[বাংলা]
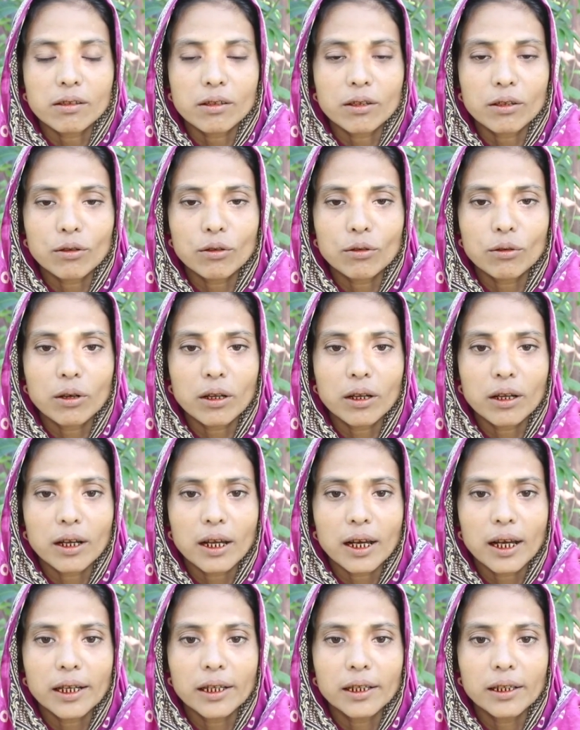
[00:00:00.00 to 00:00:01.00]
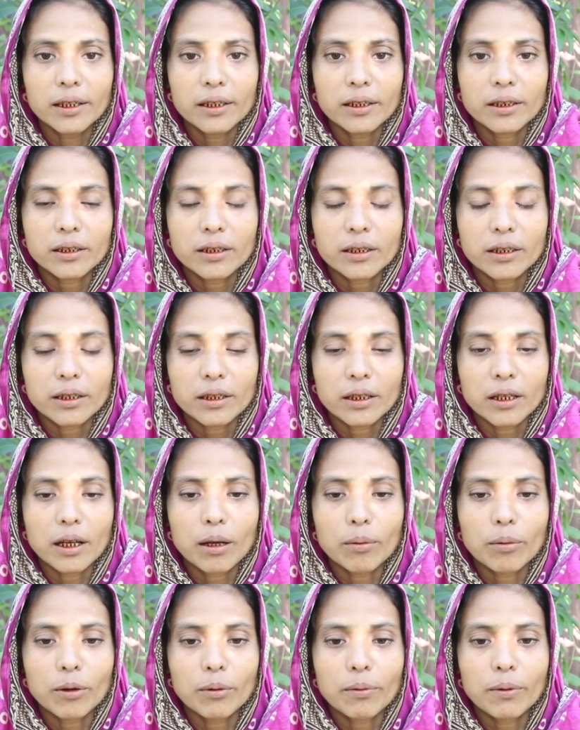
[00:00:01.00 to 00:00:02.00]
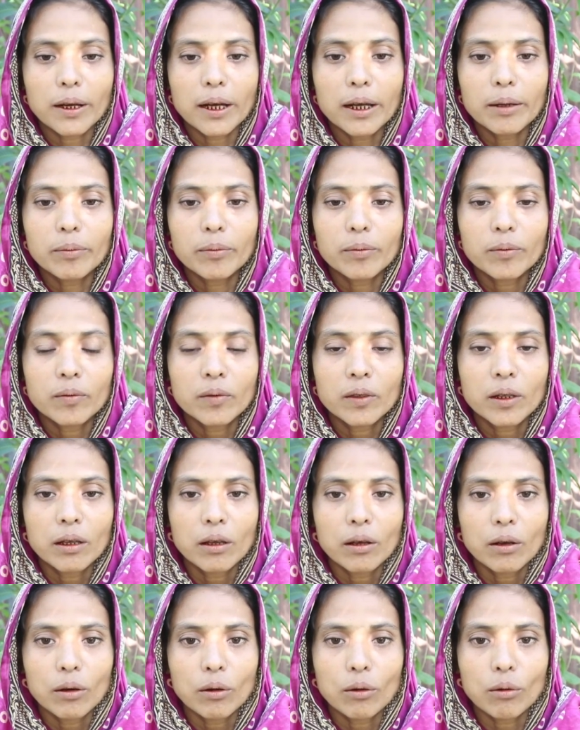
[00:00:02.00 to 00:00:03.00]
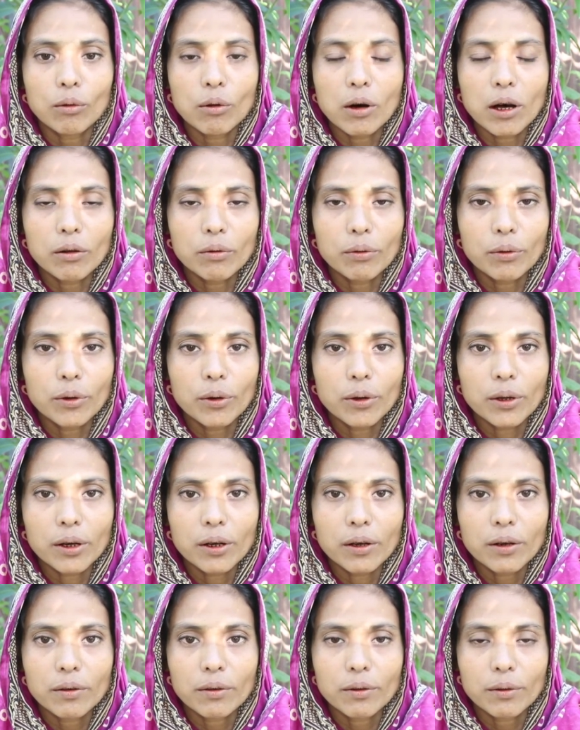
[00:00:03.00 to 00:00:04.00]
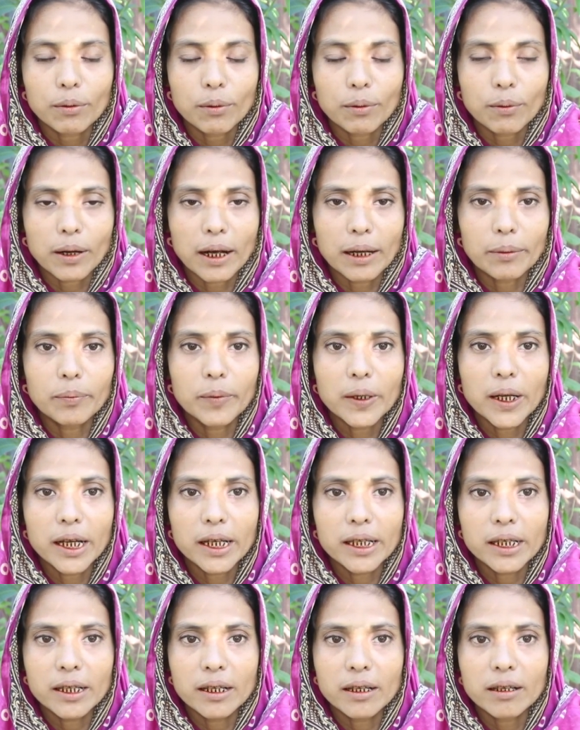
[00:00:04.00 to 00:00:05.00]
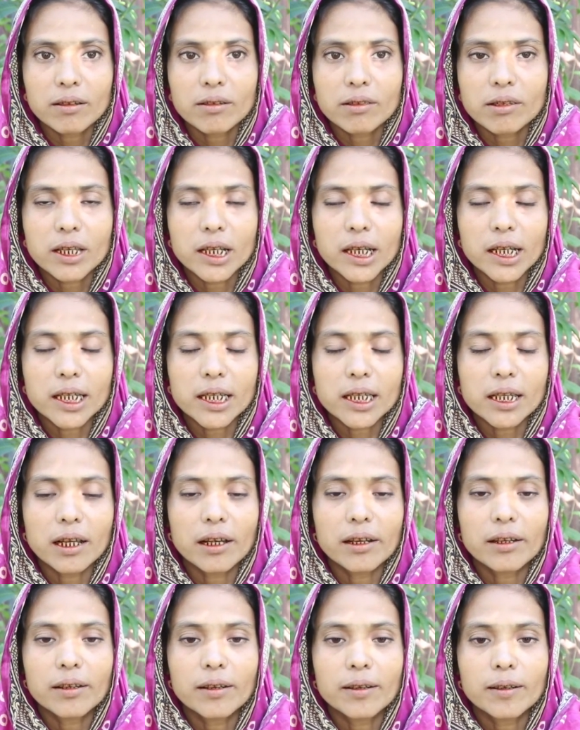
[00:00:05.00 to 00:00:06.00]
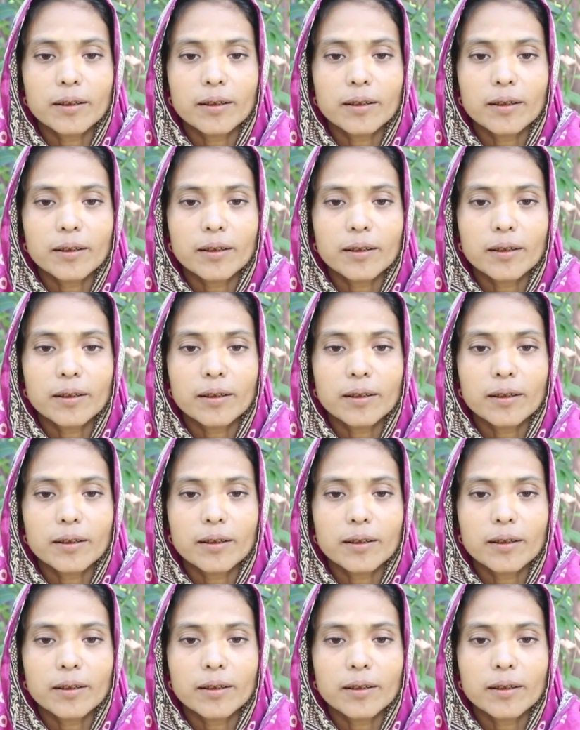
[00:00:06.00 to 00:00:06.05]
জিরো ওয়ান নাইন ডাবল ফাইভ ওয়ান ফোর ফাইভ নাইন সিক্স নাইন